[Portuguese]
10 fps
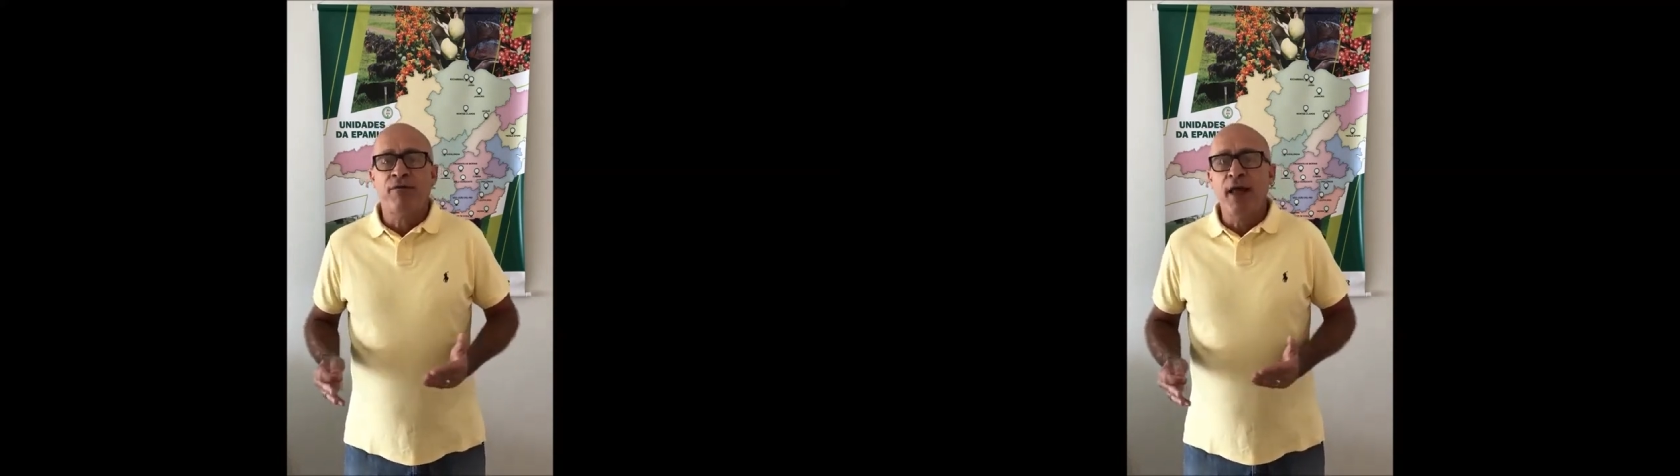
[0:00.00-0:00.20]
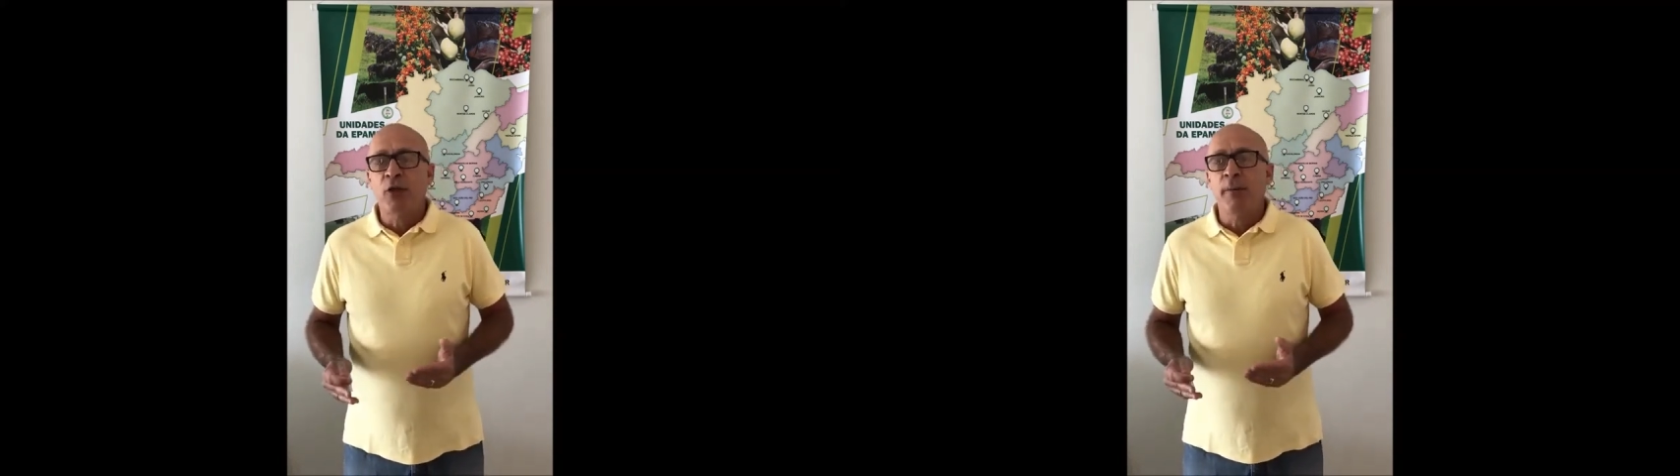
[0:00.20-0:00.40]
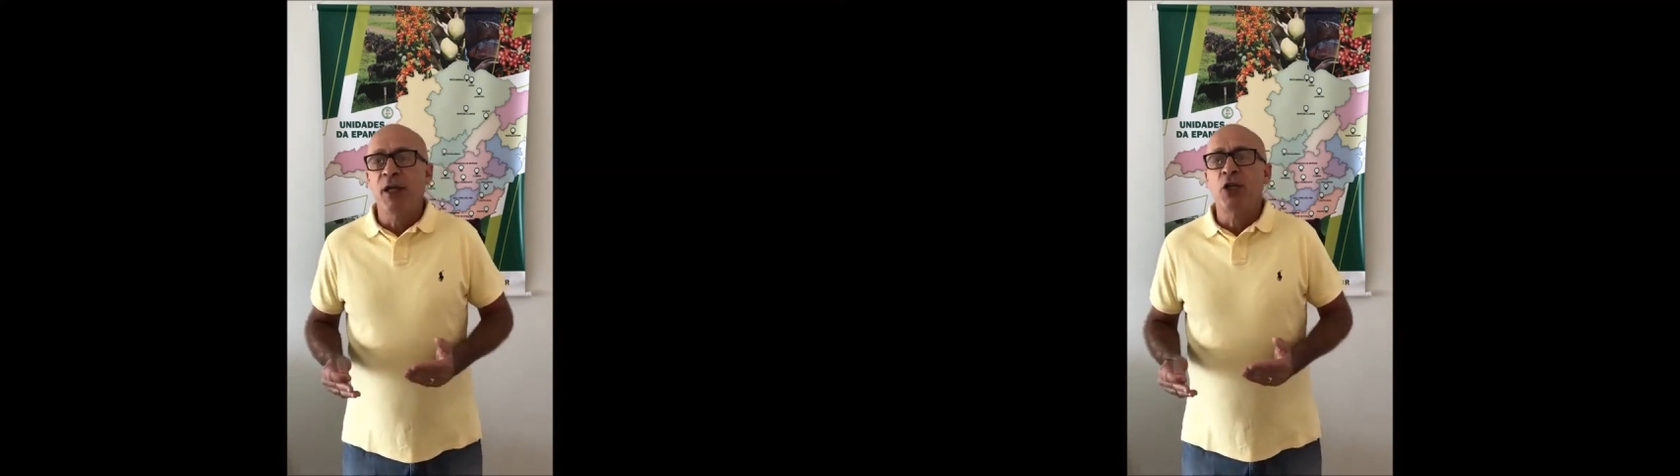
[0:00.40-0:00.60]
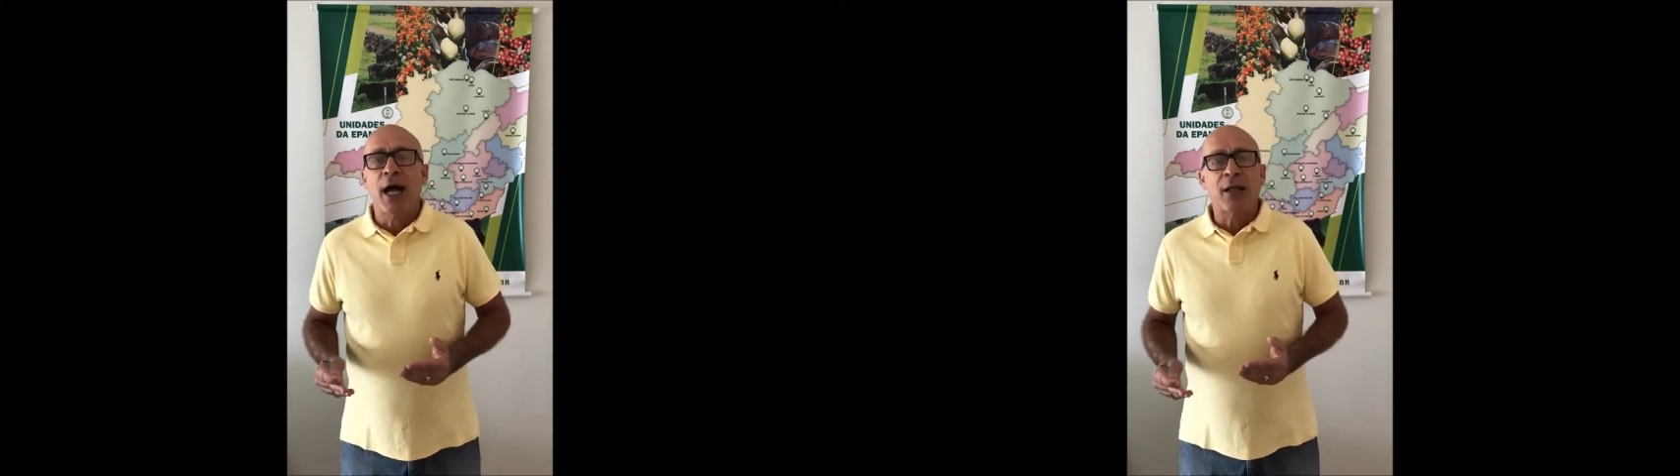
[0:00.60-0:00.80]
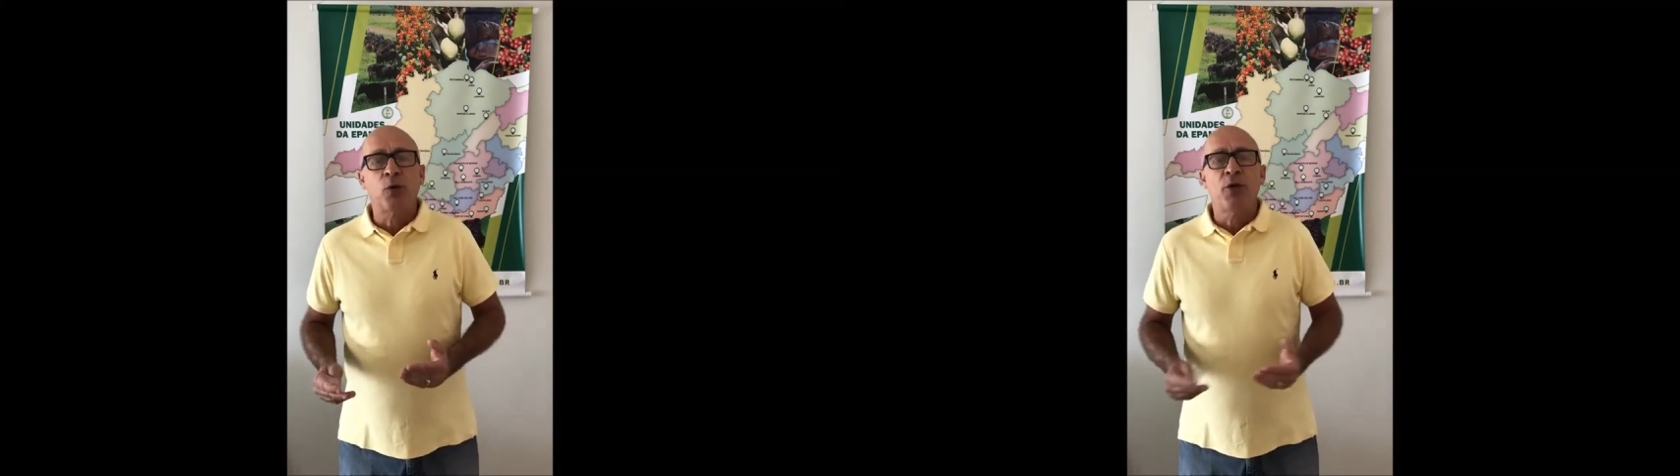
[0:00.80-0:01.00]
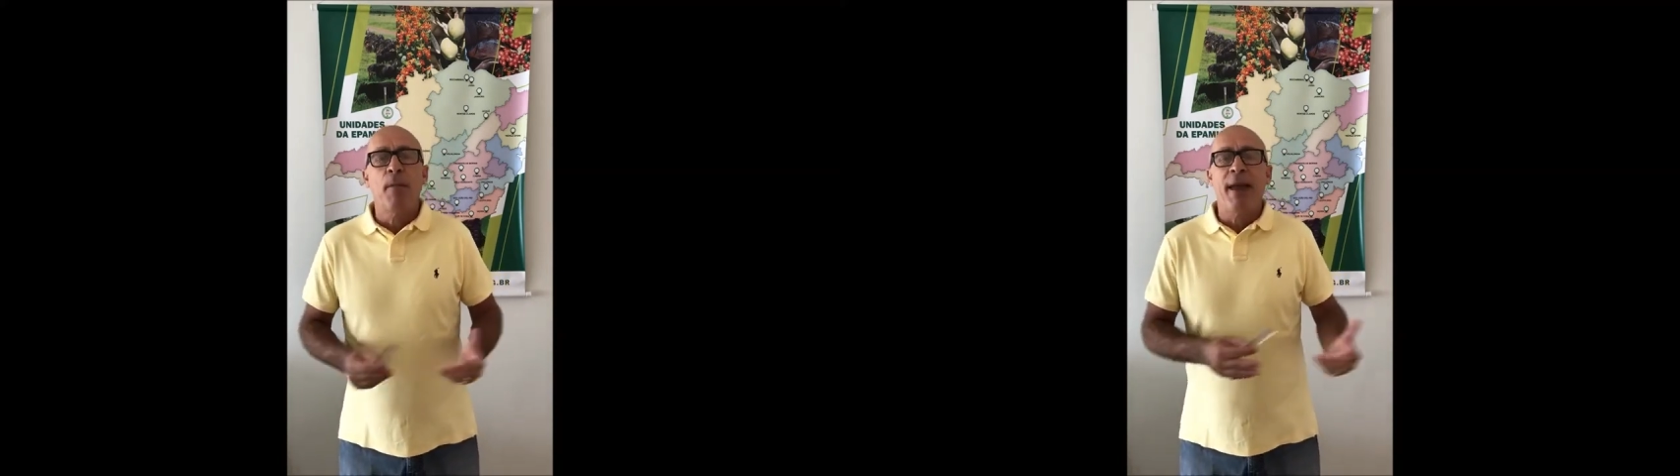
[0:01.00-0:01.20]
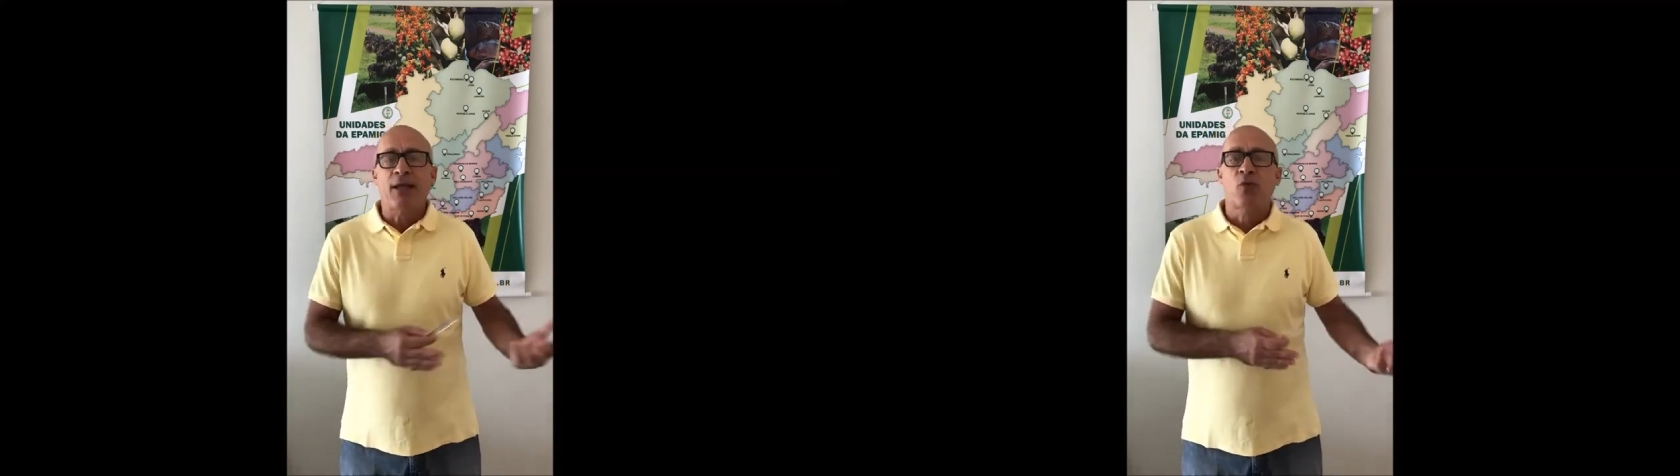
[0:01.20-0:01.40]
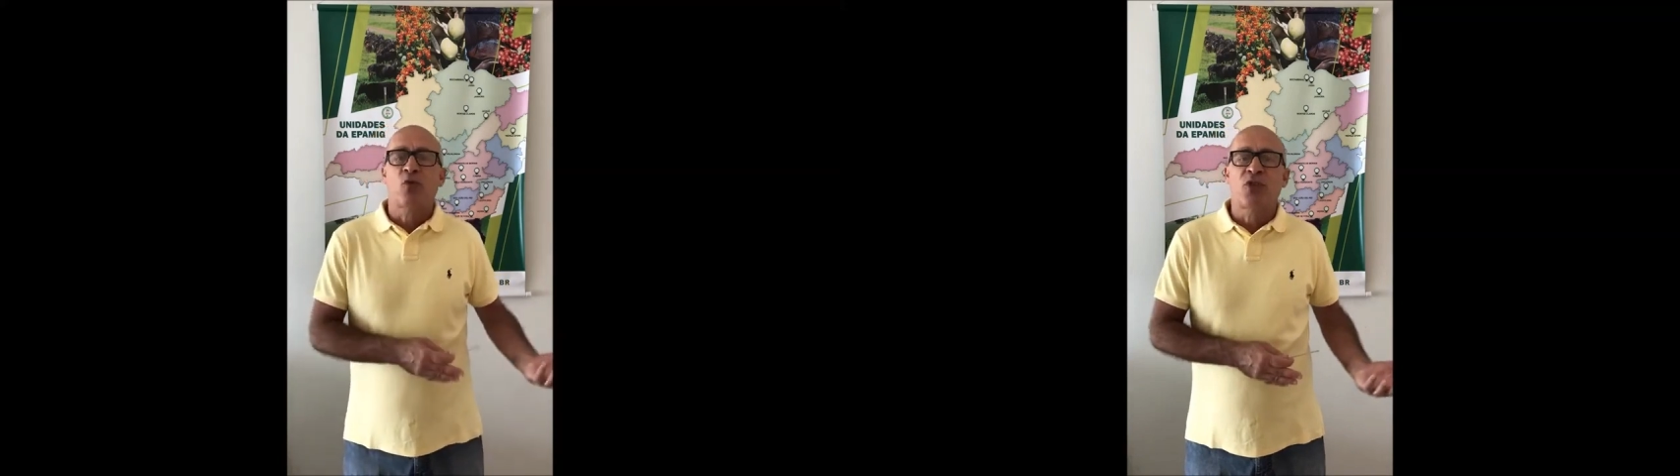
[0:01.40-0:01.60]
efeito imediato de
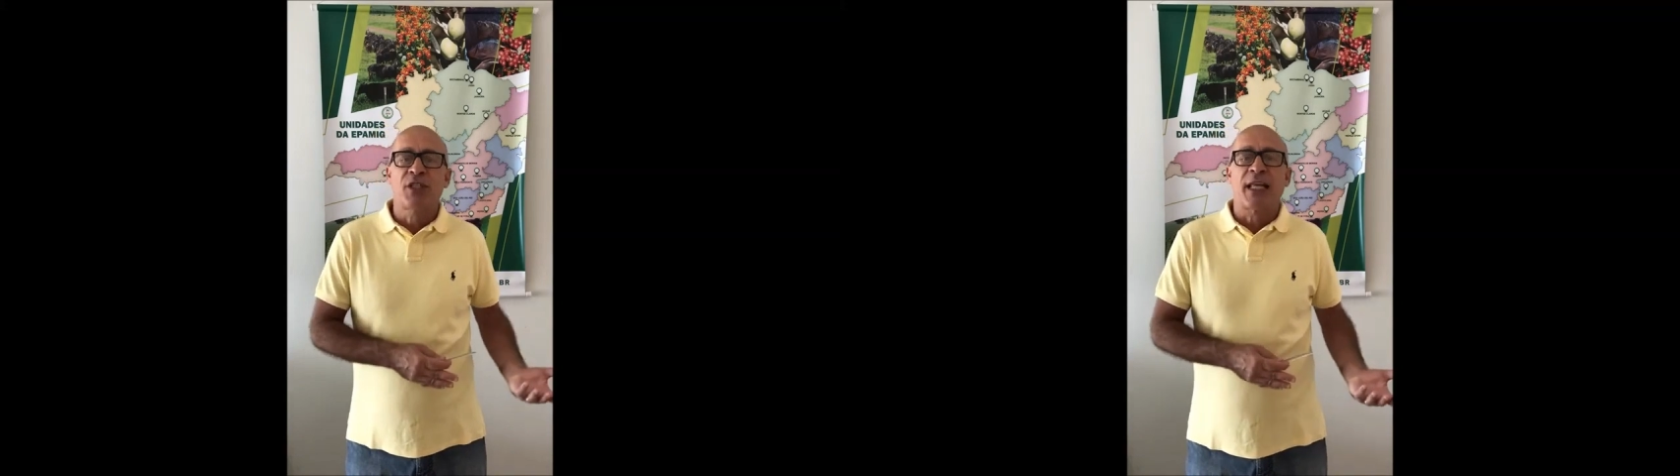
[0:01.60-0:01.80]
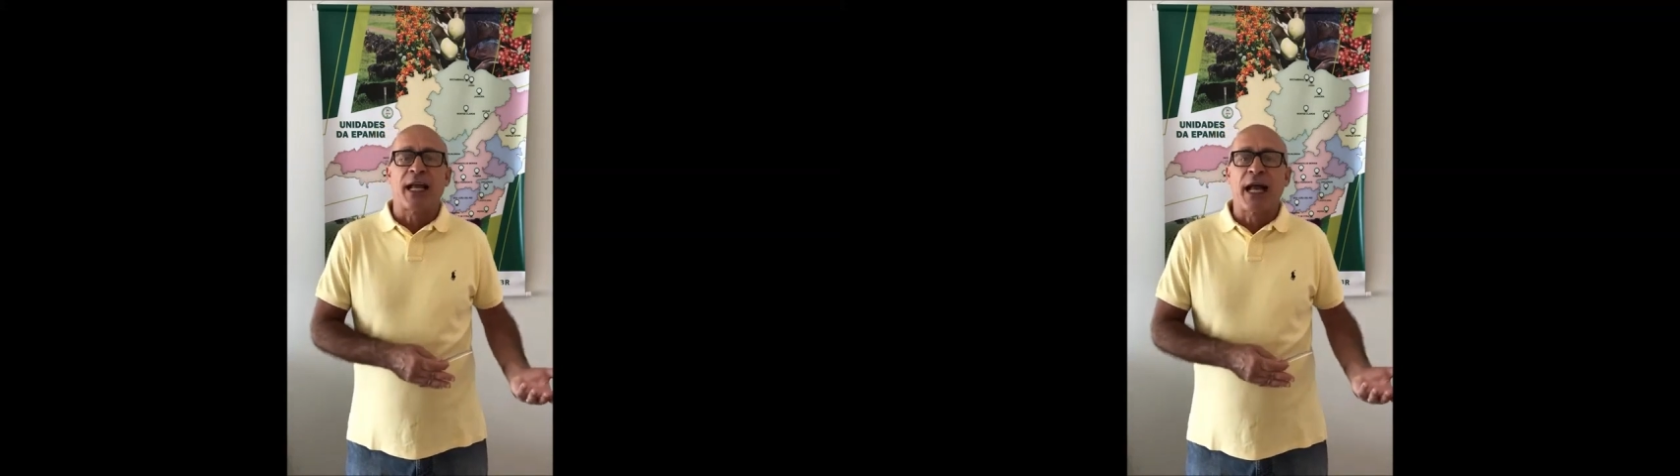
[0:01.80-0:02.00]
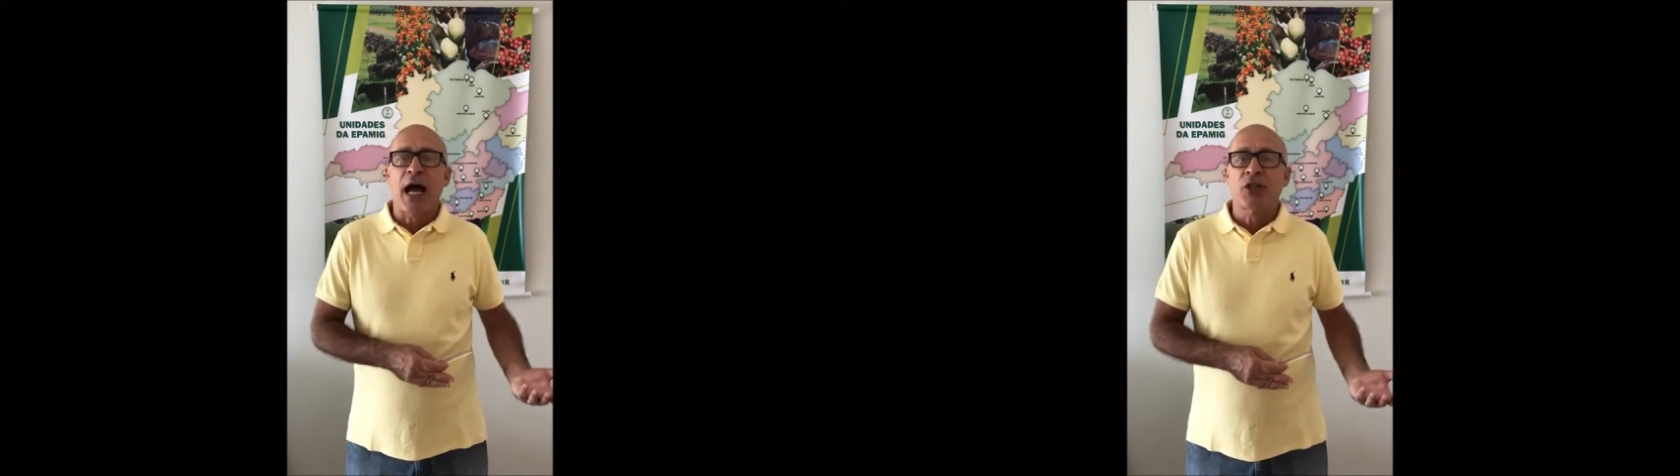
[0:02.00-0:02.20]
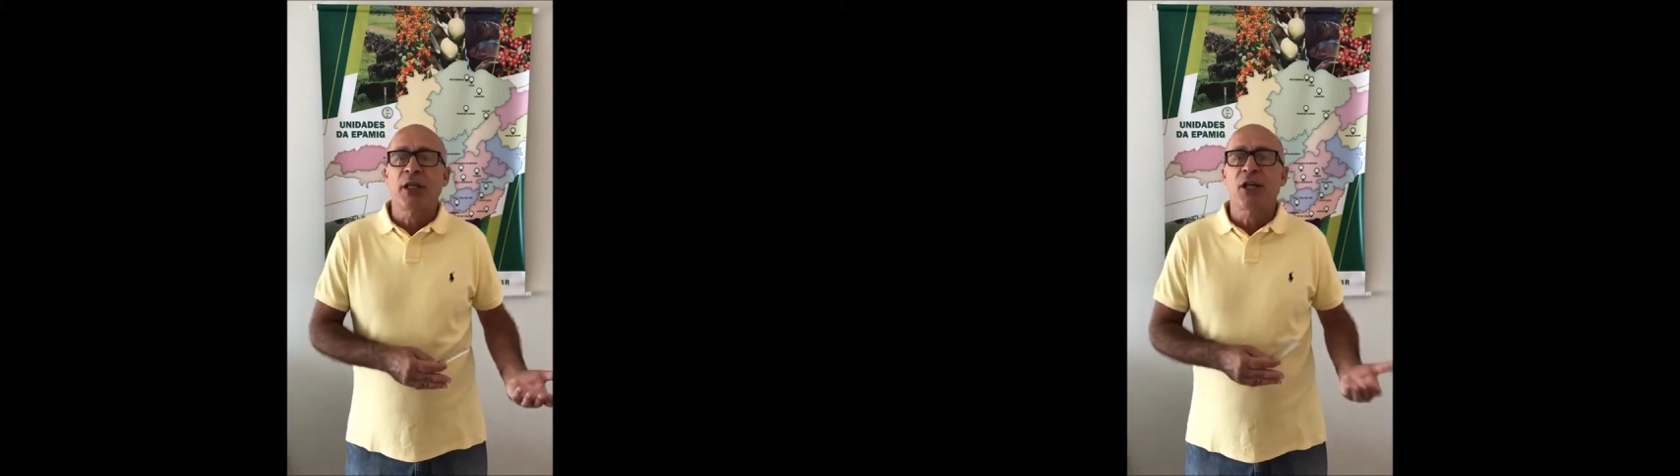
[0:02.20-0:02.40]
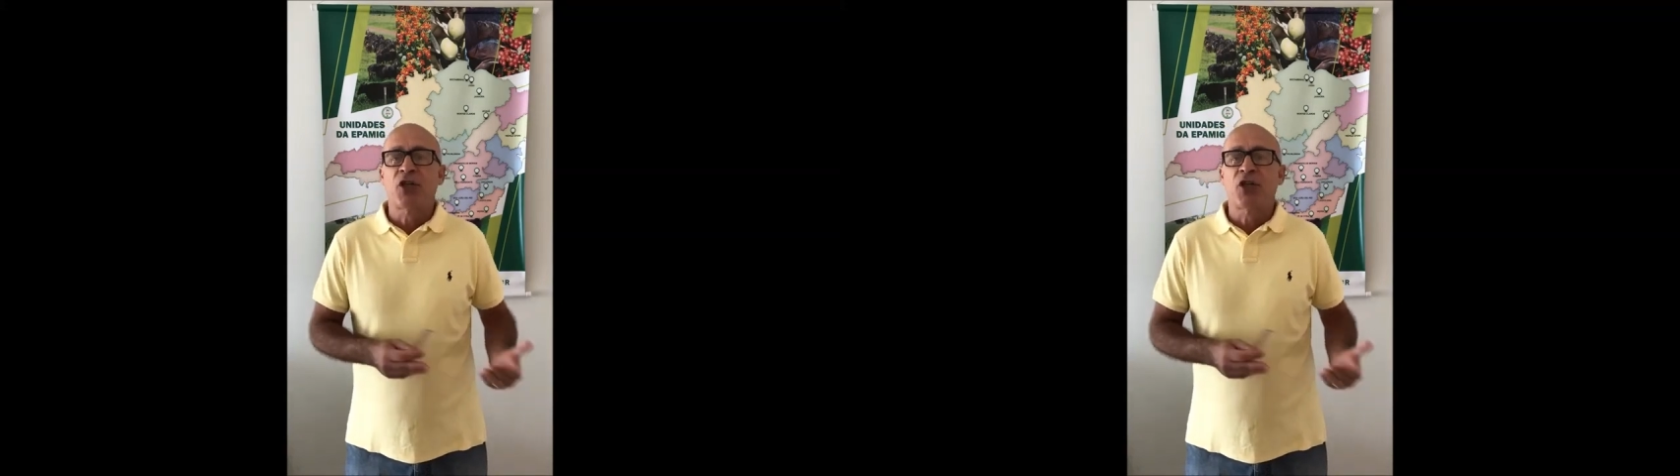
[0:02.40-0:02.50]
métodos de secagem